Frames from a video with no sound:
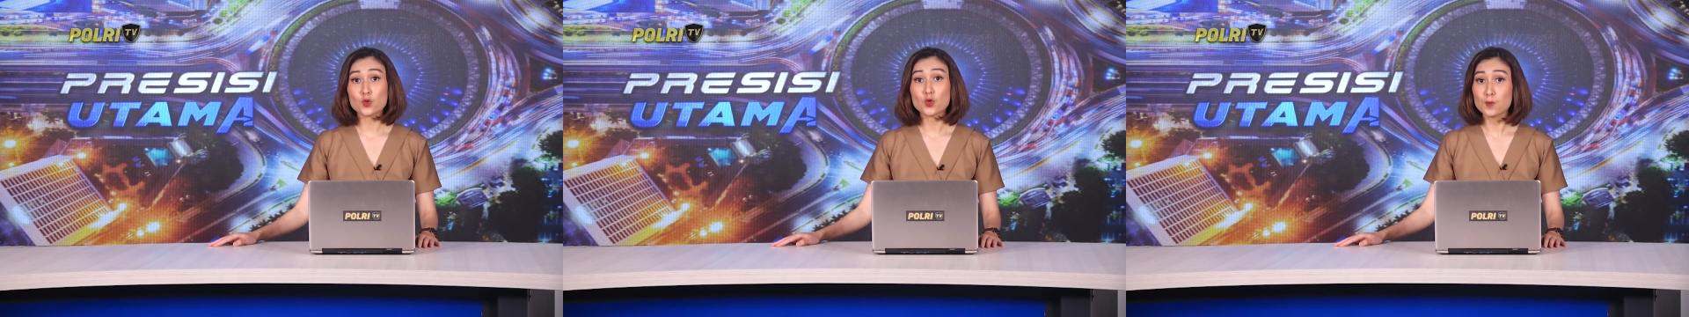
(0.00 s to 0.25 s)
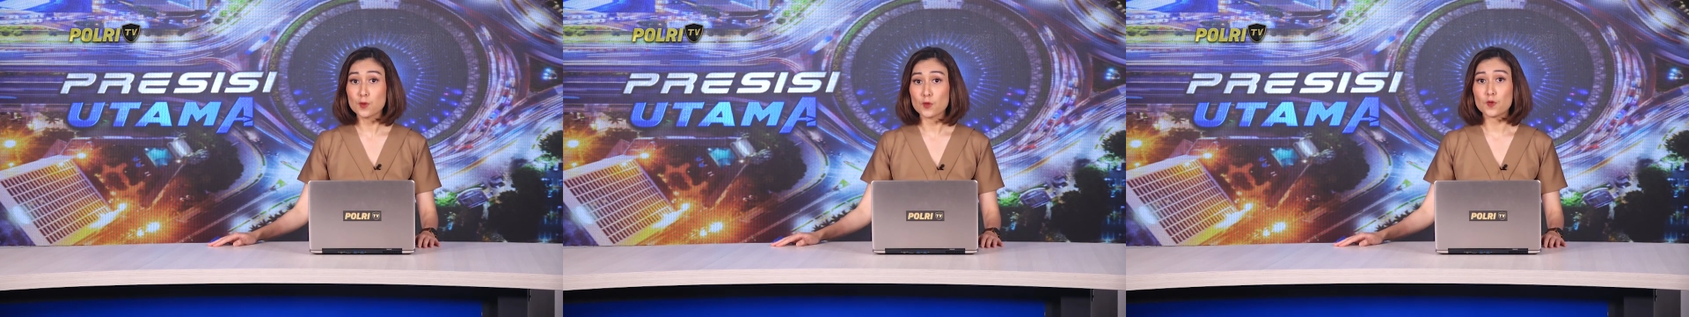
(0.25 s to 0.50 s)

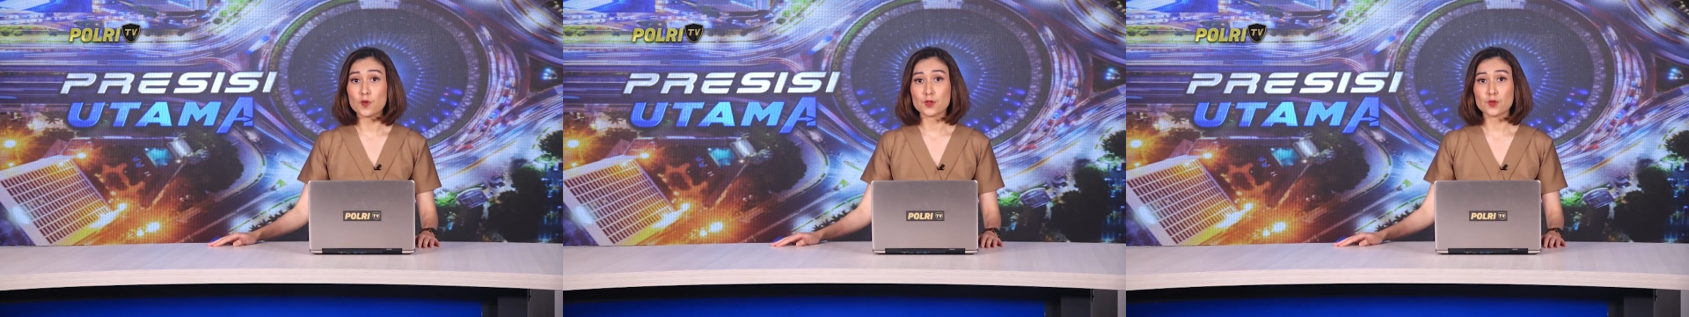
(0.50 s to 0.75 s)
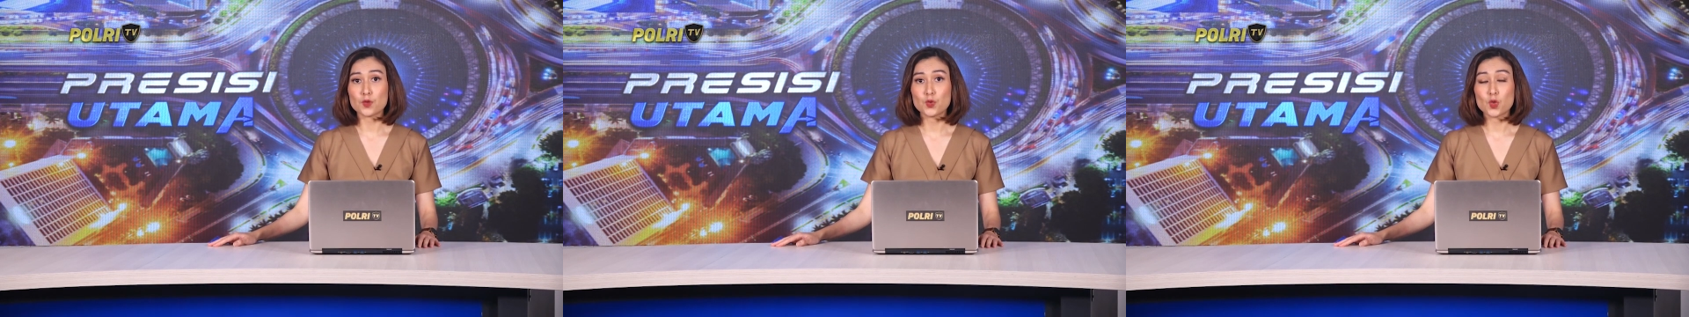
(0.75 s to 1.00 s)
kubro
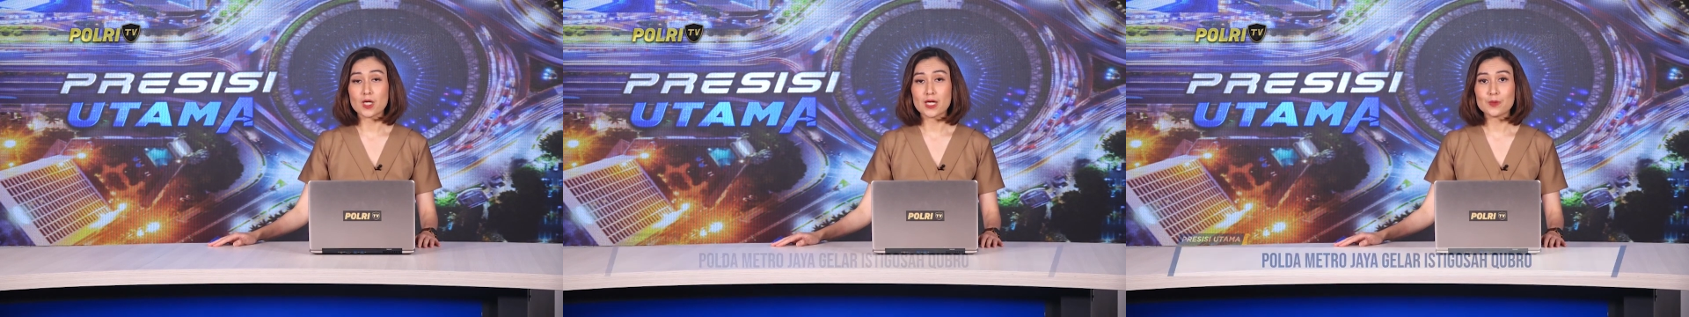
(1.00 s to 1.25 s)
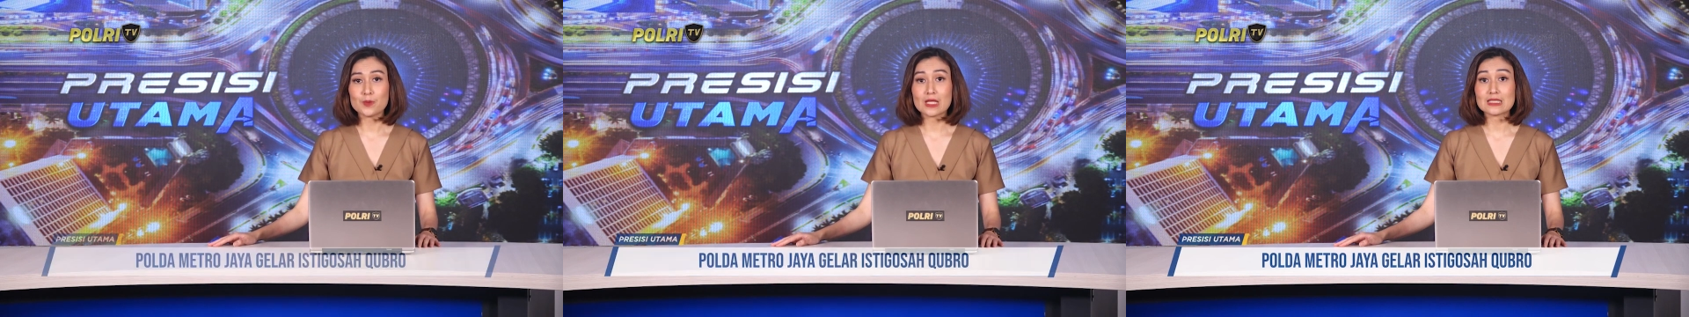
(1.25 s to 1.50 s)
atau doa
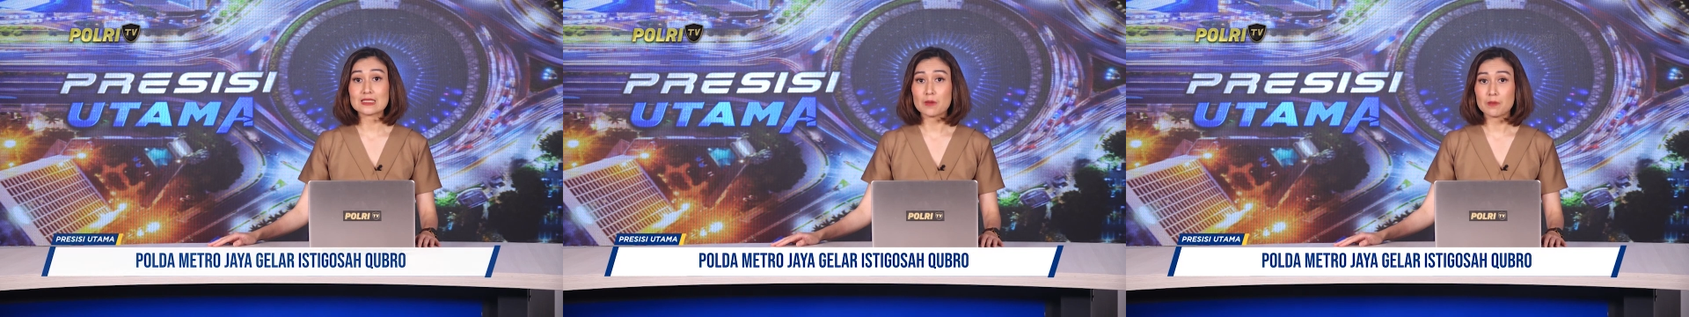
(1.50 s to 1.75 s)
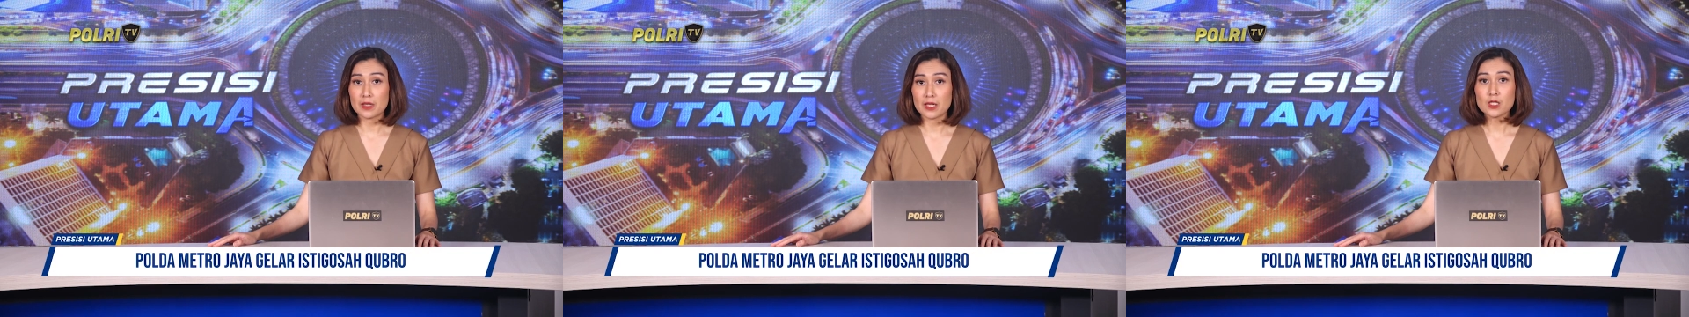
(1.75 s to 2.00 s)

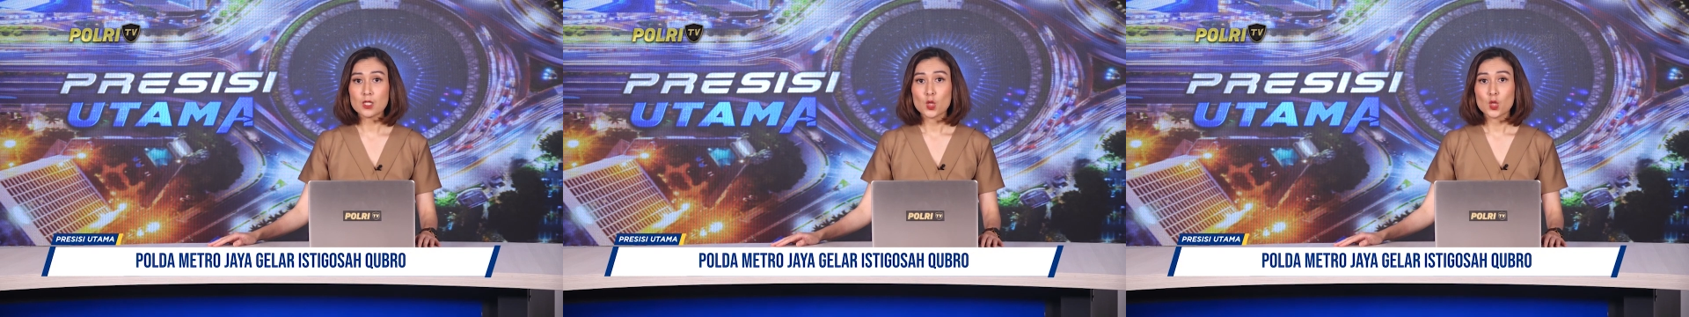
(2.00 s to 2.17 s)
bersama